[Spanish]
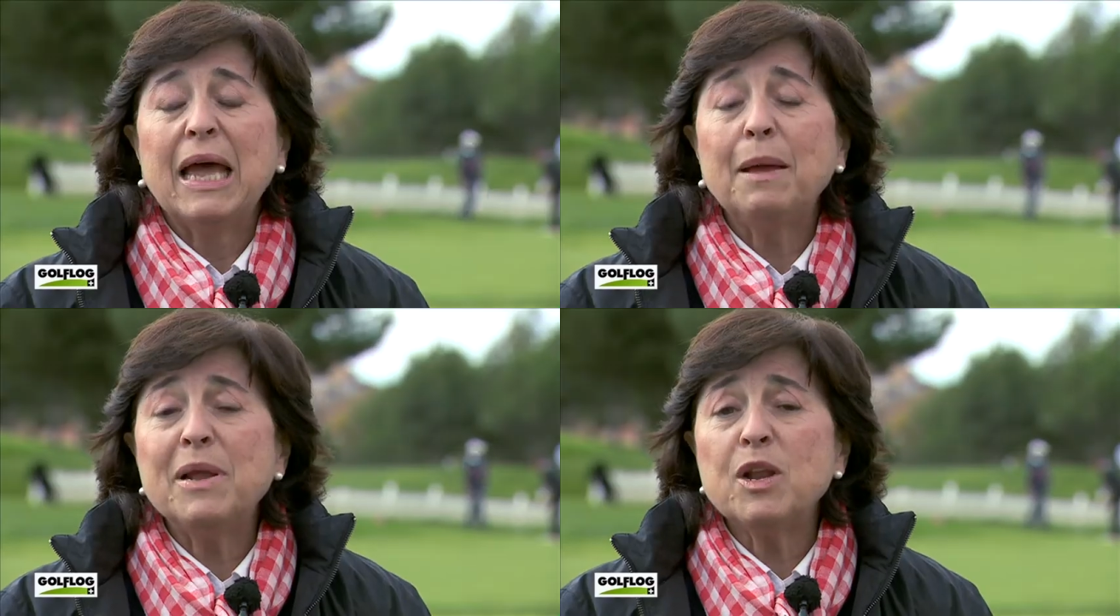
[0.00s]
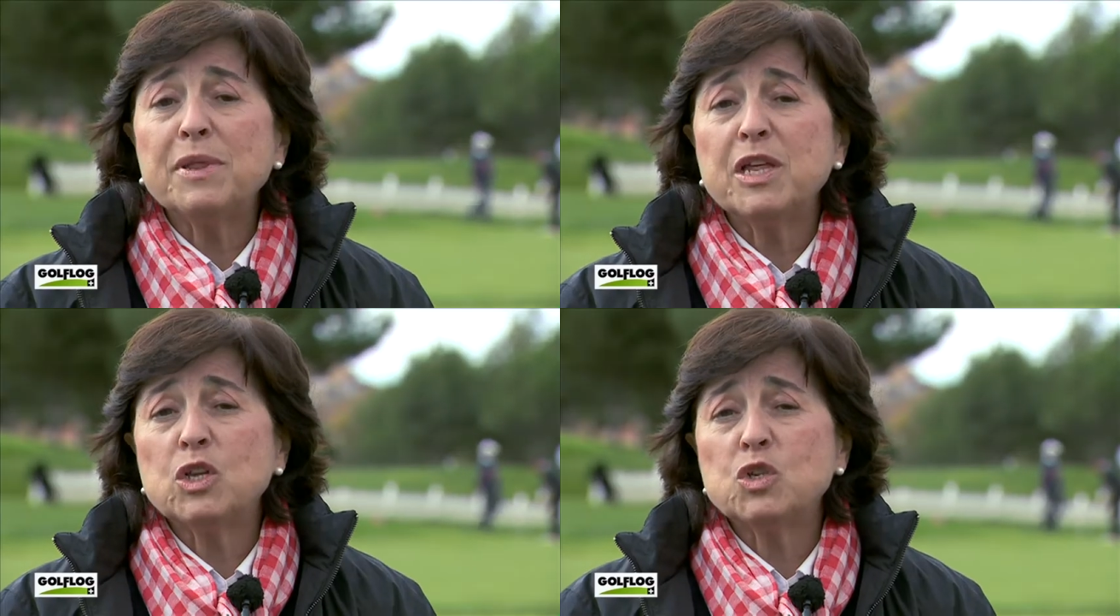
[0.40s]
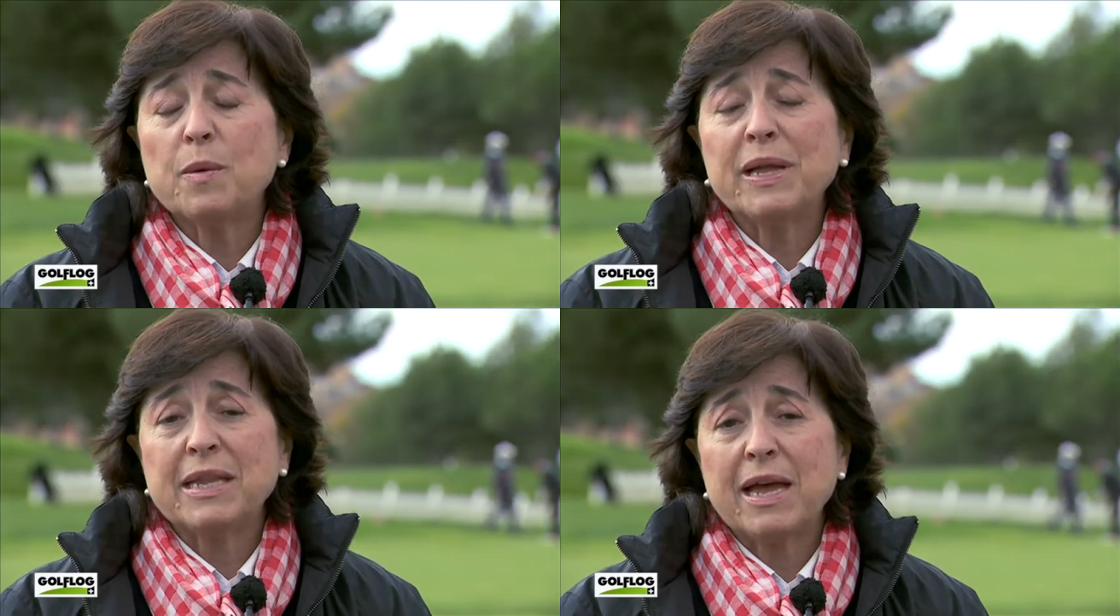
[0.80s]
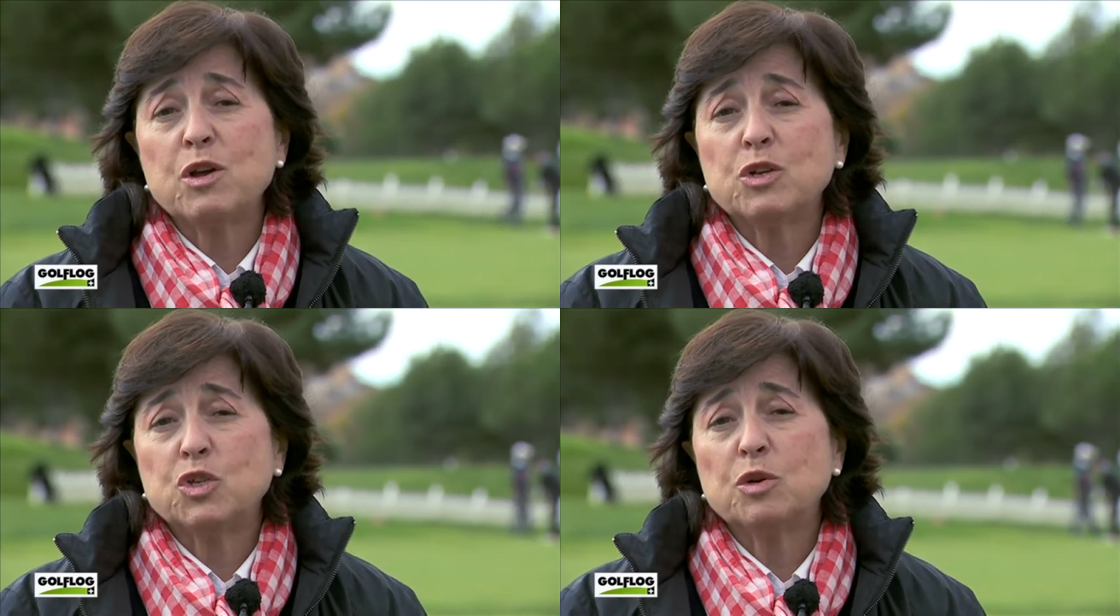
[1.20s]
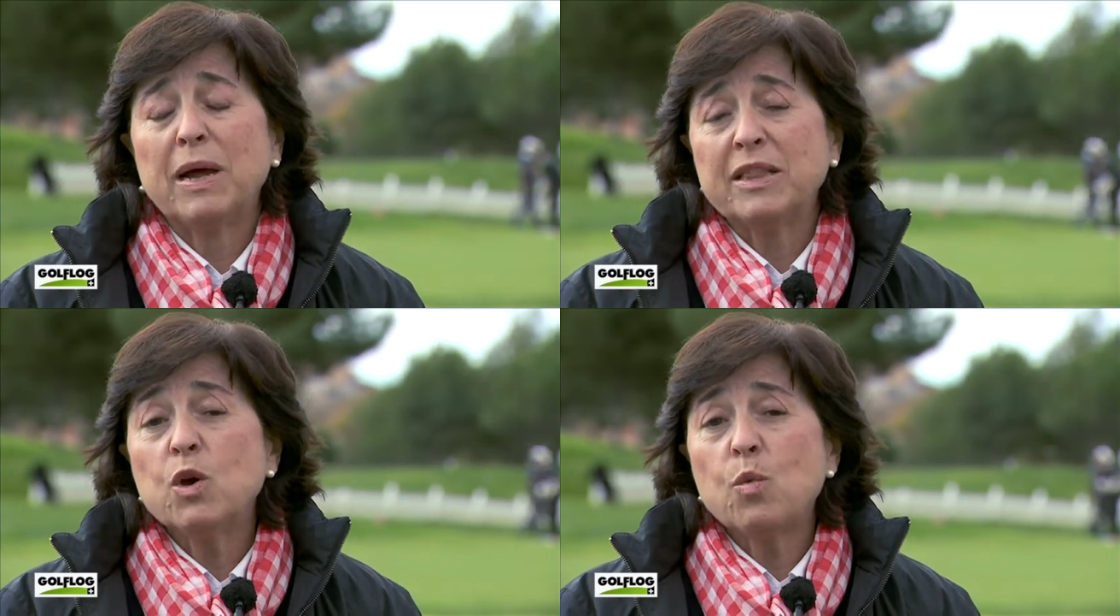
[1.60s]
En 1998
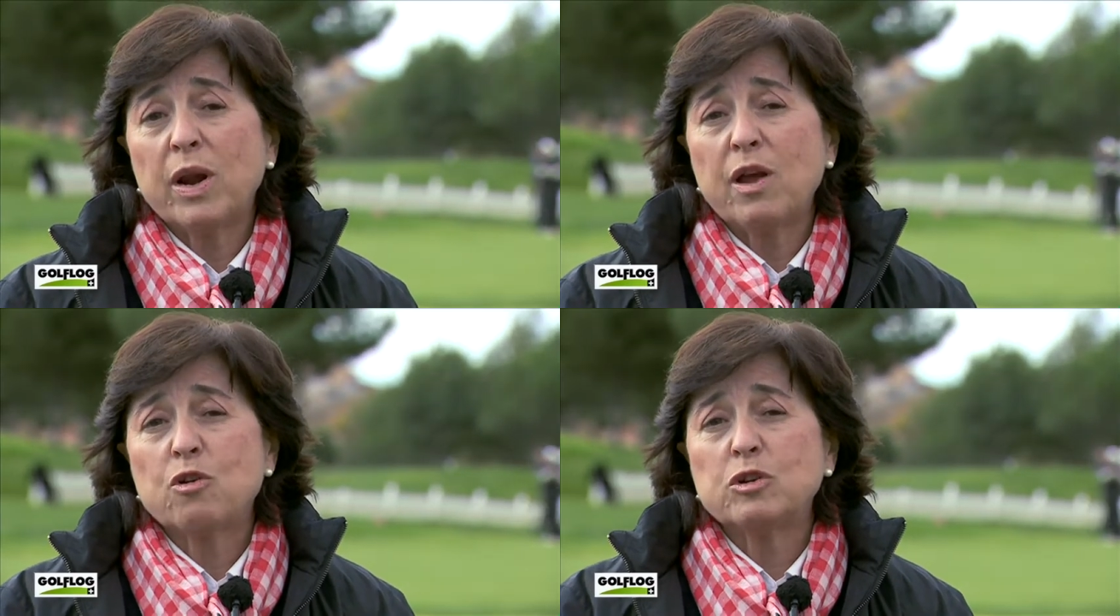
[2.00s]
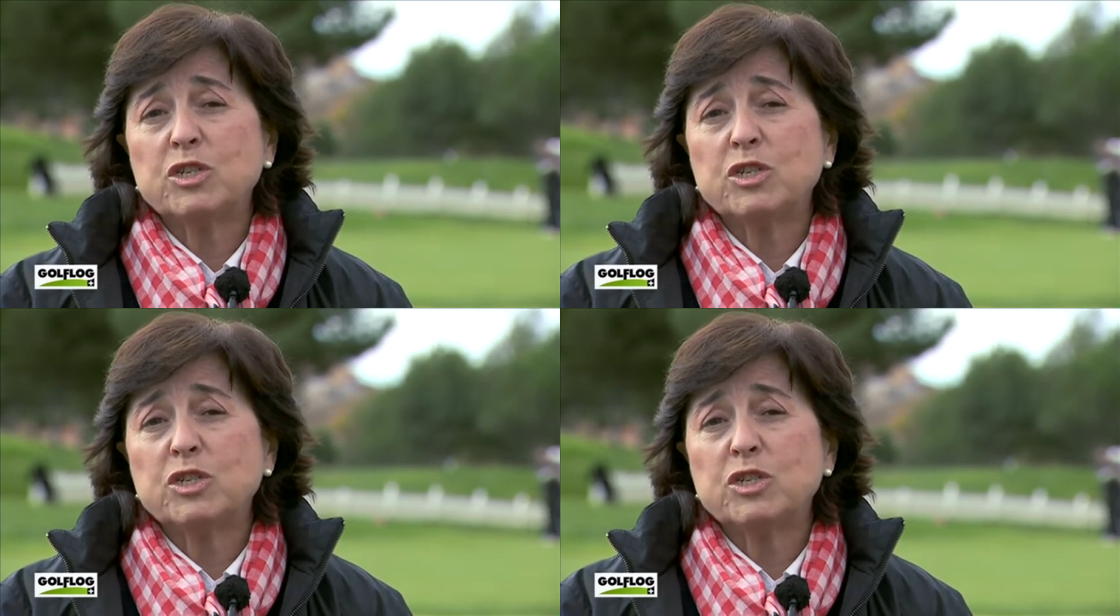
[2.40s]
batió un récord